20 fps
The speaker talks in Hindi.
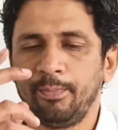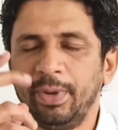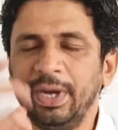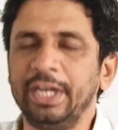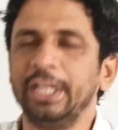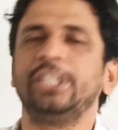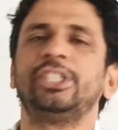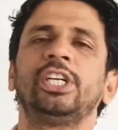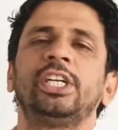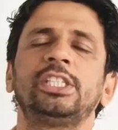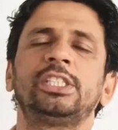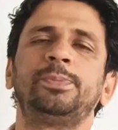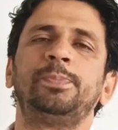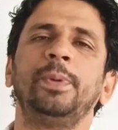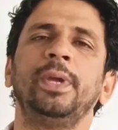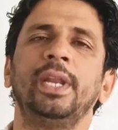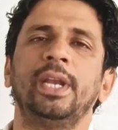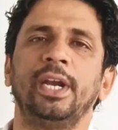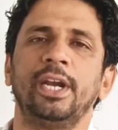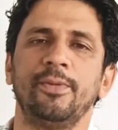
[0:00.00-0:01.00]
ब्रिटिशर्स
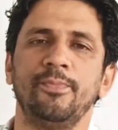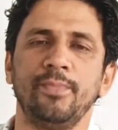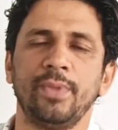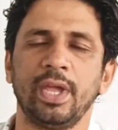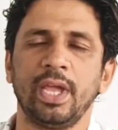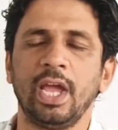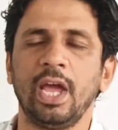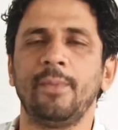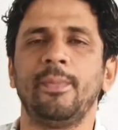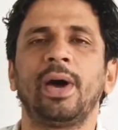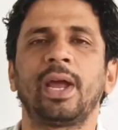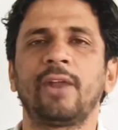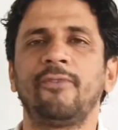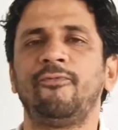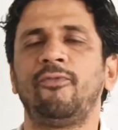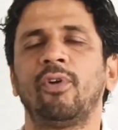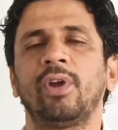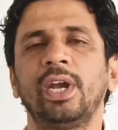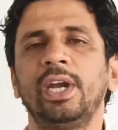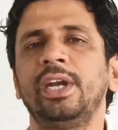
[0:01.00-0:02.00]
पीरियड में हमारा
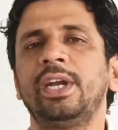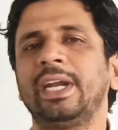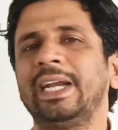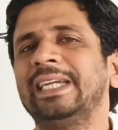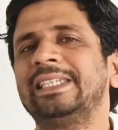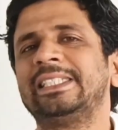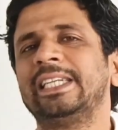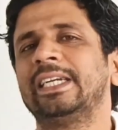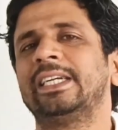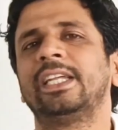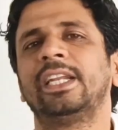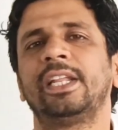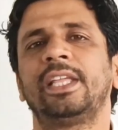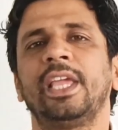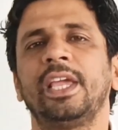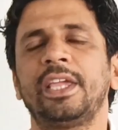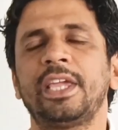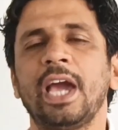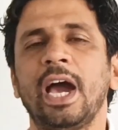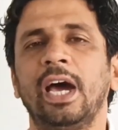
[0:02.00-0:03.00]
फॉरेन ट्रेड सेक्टर
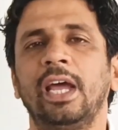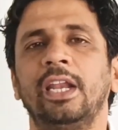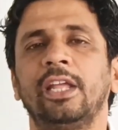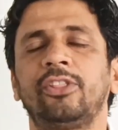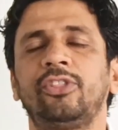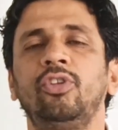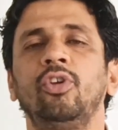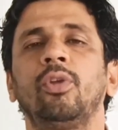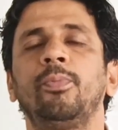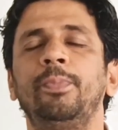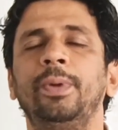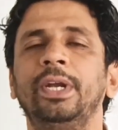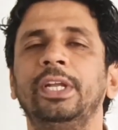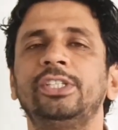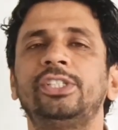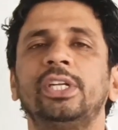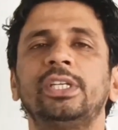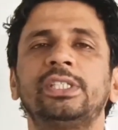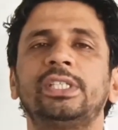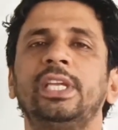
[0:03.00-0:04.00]
की क्या हालत थी और
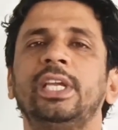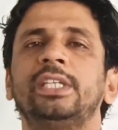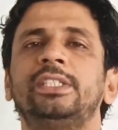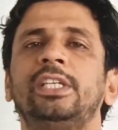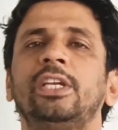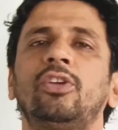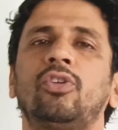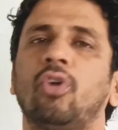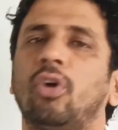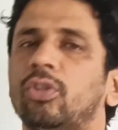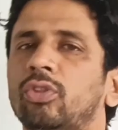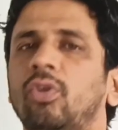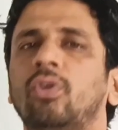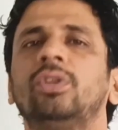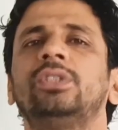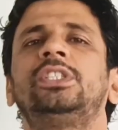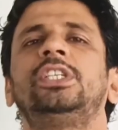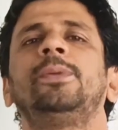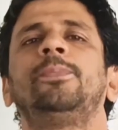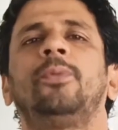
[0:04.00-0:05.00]
ब्रिटिशर्स की ऐसी कौन
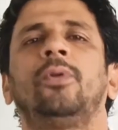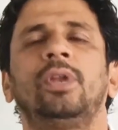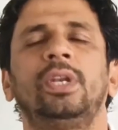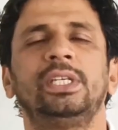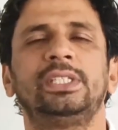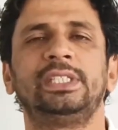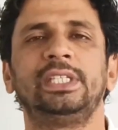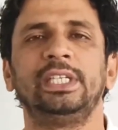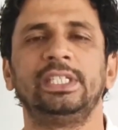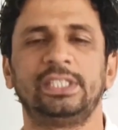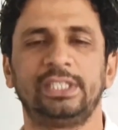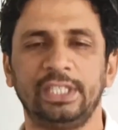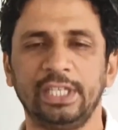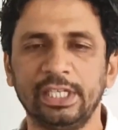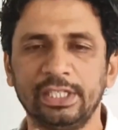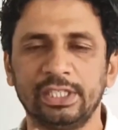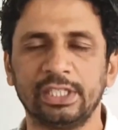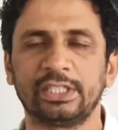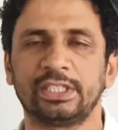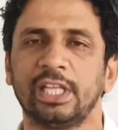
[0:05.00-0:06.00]
कौन सी पॉलिसीज
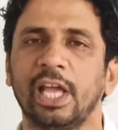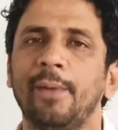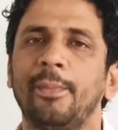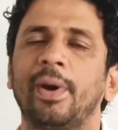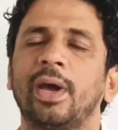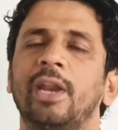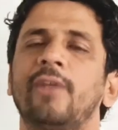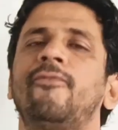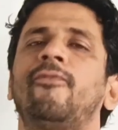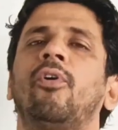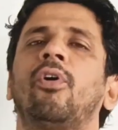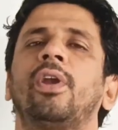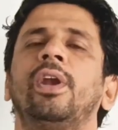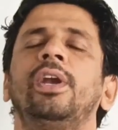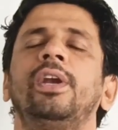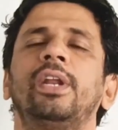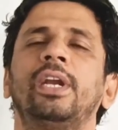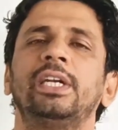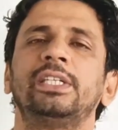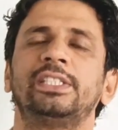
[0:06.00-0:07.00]
थी जिसने हमारे
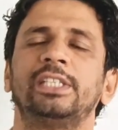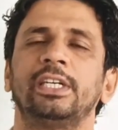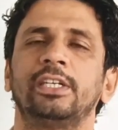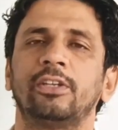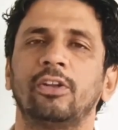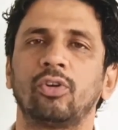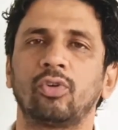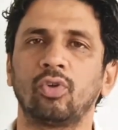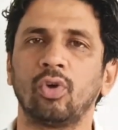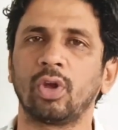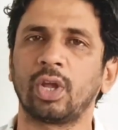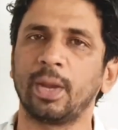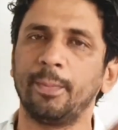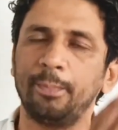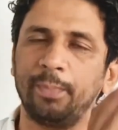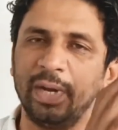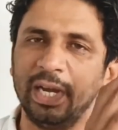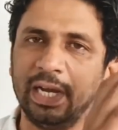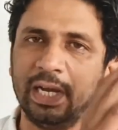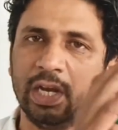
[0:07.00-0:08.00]
फॉरेन ट्रेड सेक्टर को
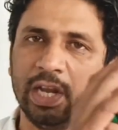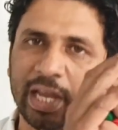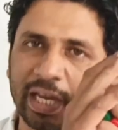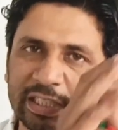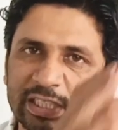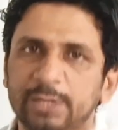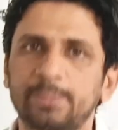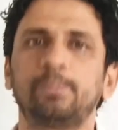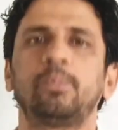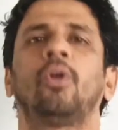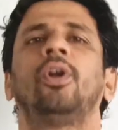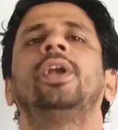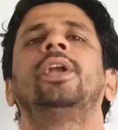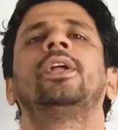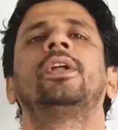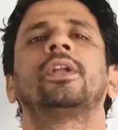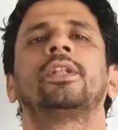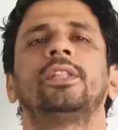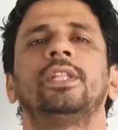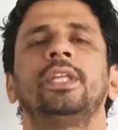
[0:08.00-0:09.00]
कंप्लीटली एक्सप्लॉइट कर